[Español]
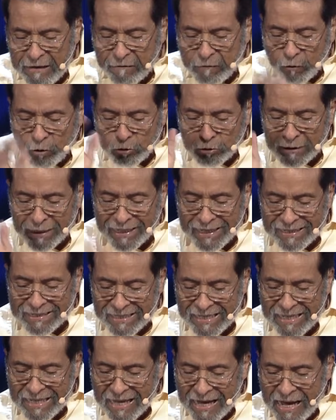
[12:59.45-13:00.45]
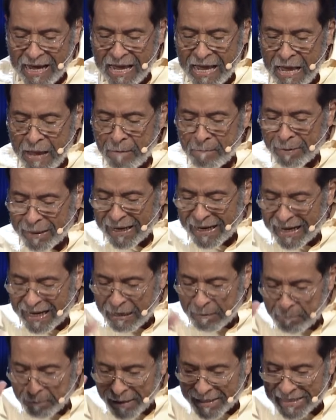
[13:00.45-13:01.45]
fortalecida para
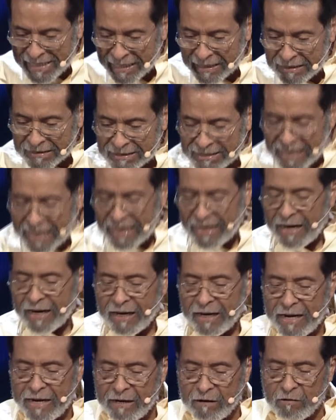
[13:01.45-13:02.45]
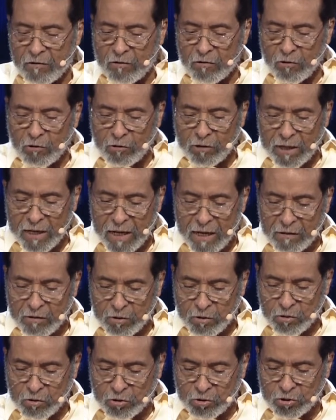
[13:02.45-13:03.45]
representar el reino. Gloria a
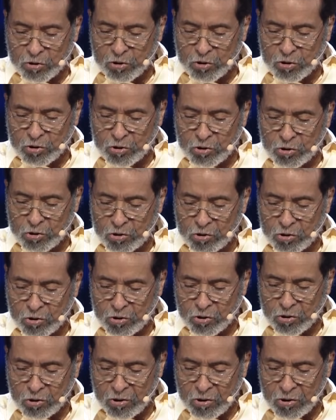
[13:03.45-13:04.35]
Dios.